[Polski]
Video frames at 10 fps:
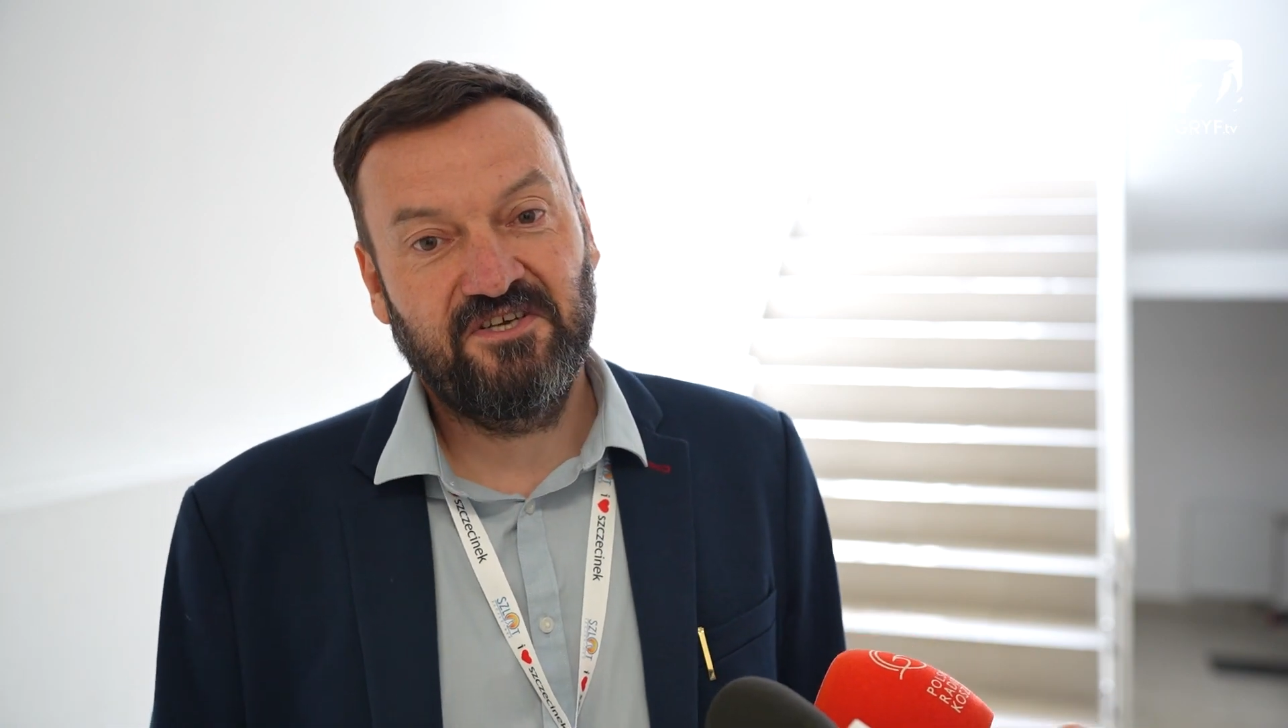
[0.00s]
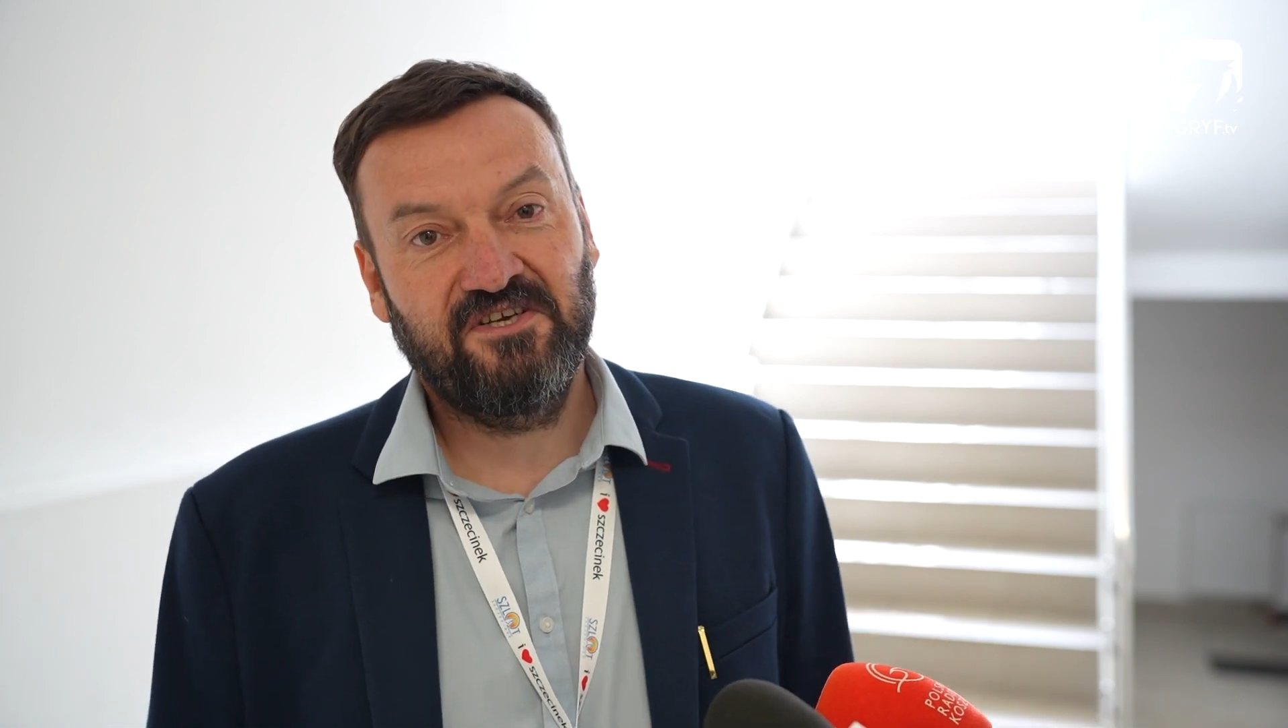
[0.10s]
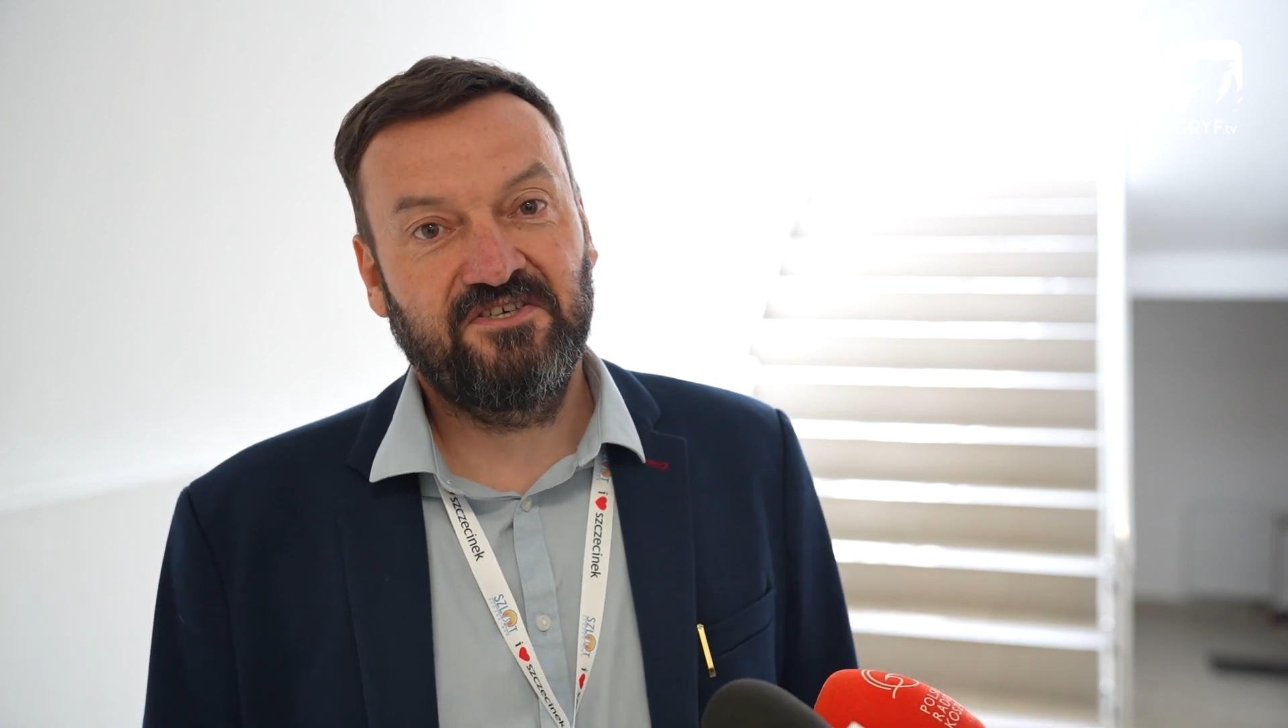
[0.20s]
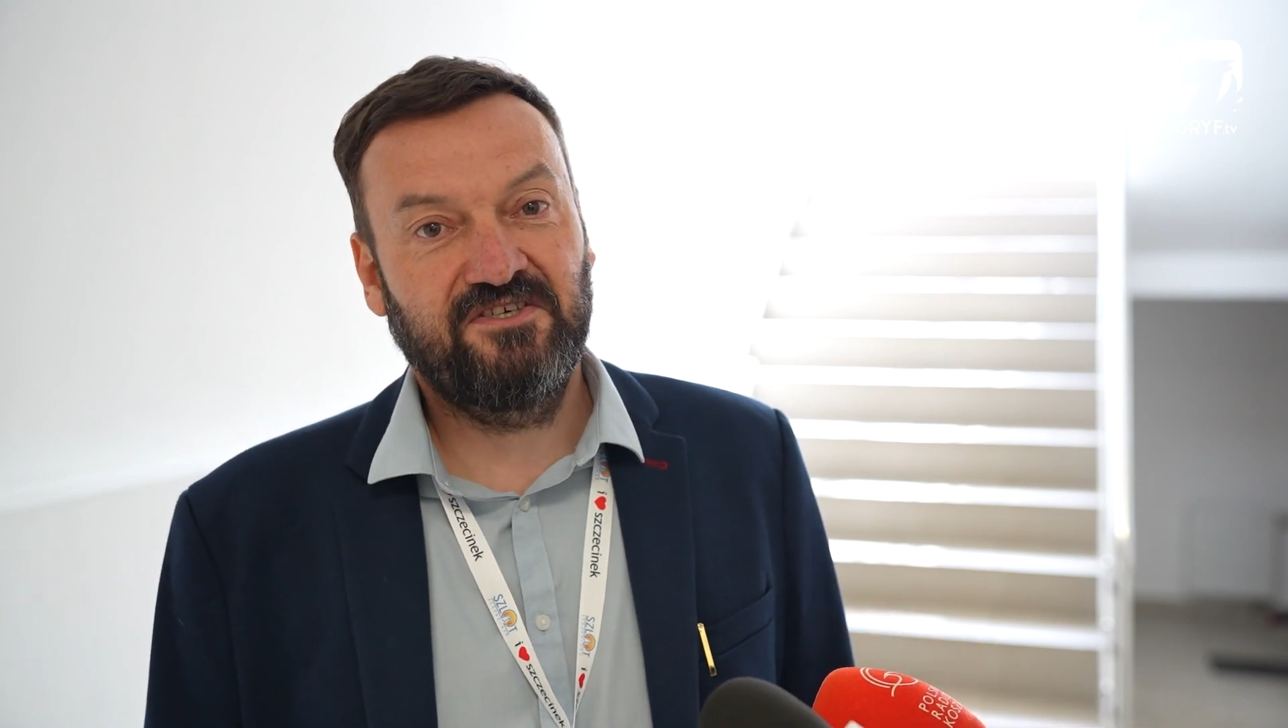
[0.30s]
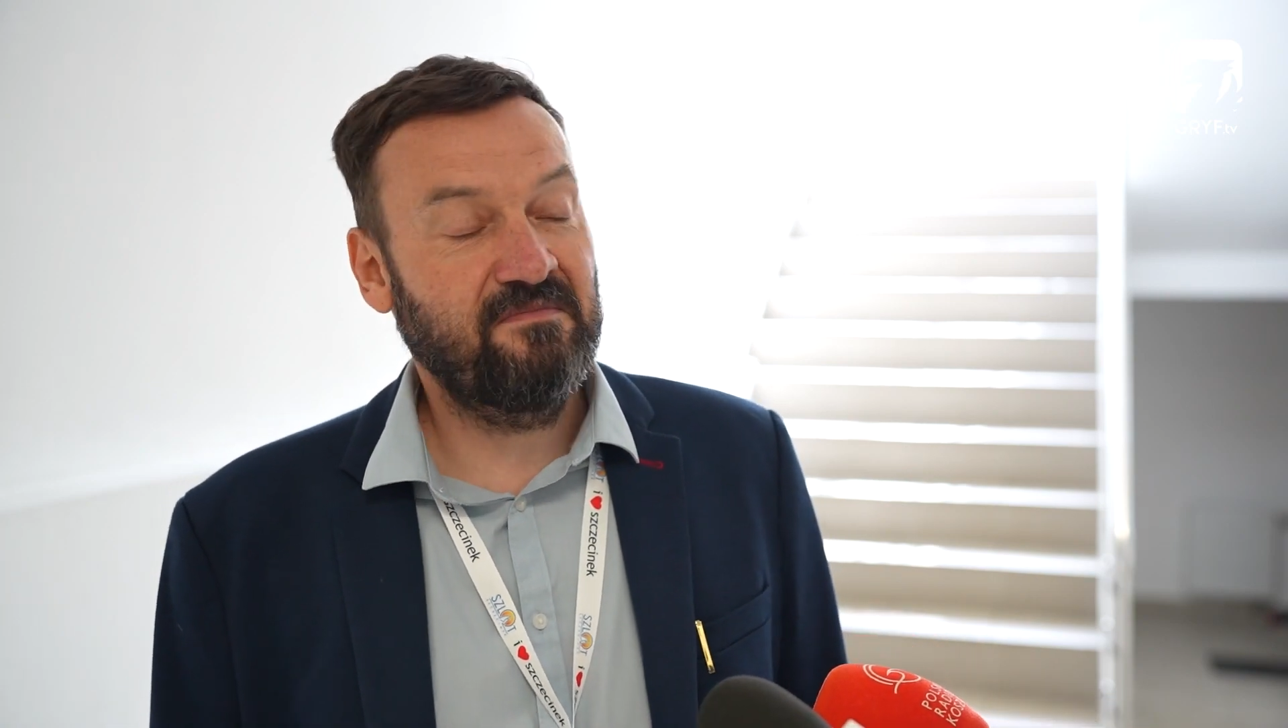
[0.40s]

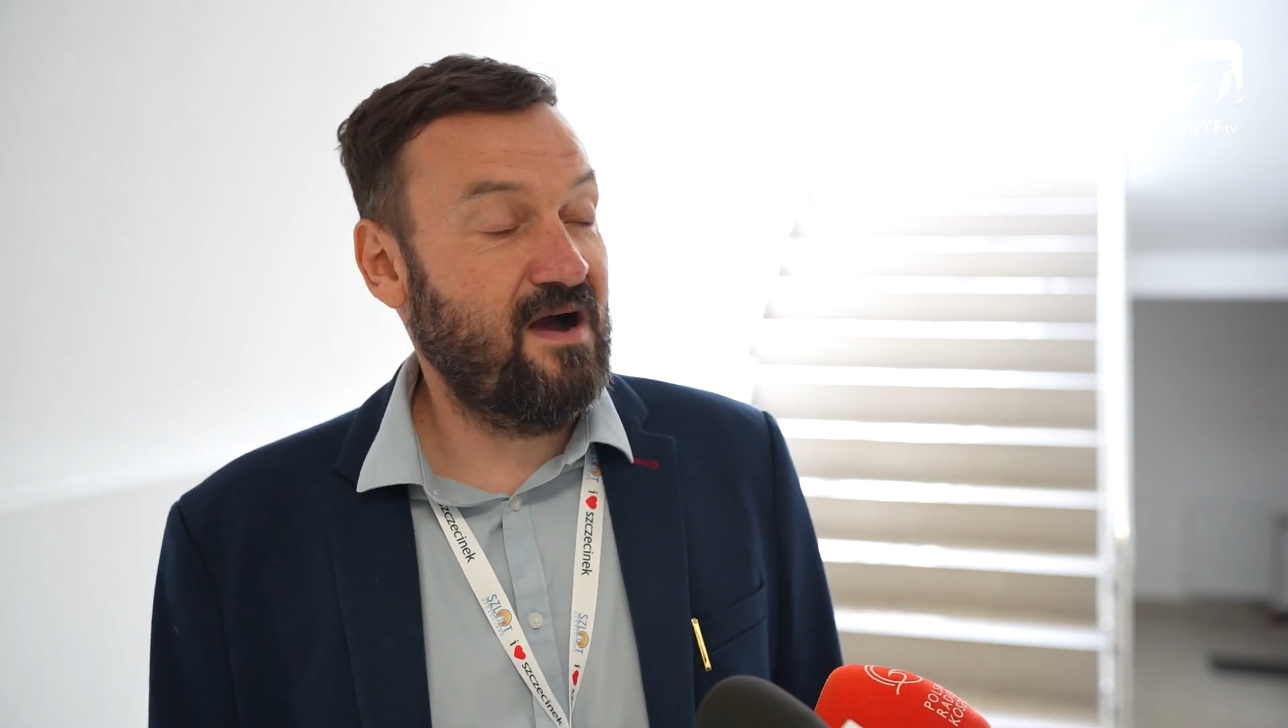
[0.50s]
dzieje się